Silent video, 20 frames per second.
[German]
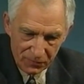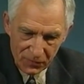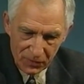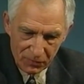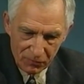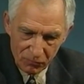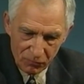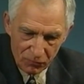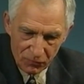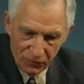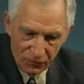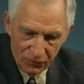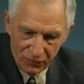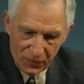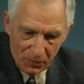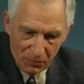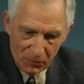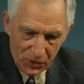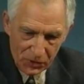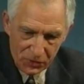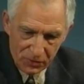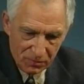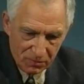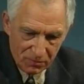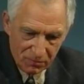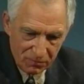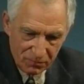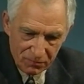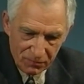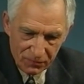den, den
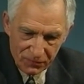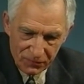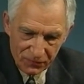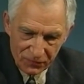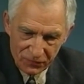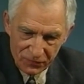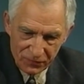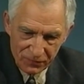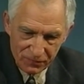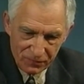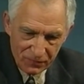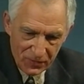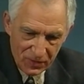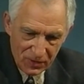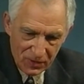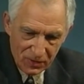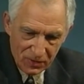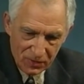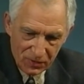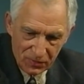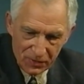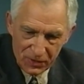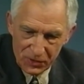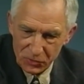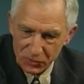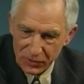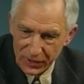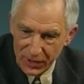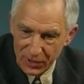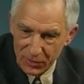manche
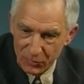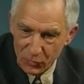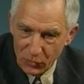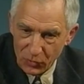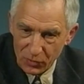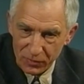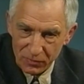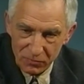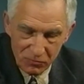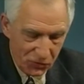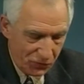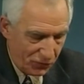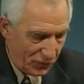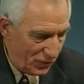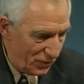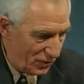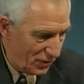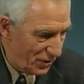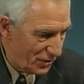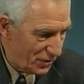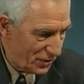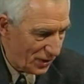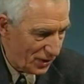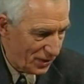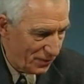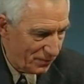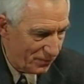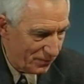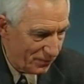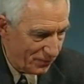den nicht so gerne mögen, ich
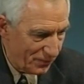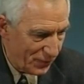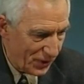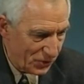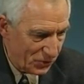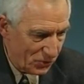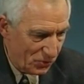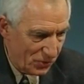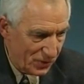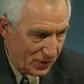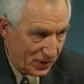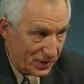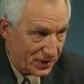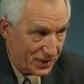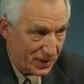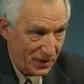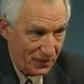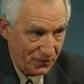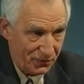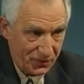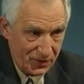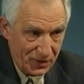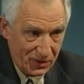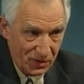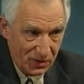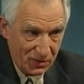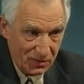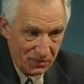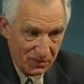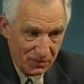finde, ist eine Person, die
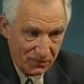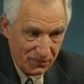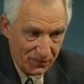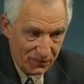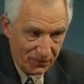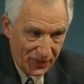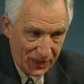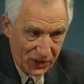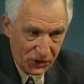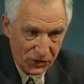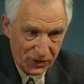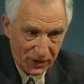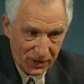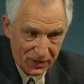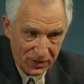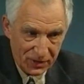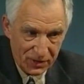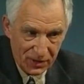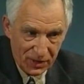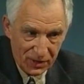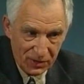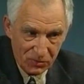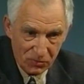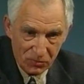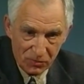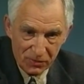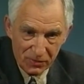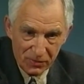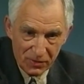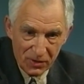sehr viel
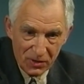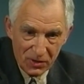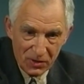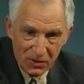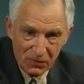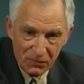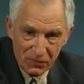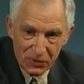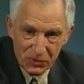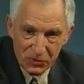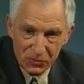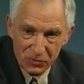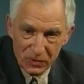wegstecken kann und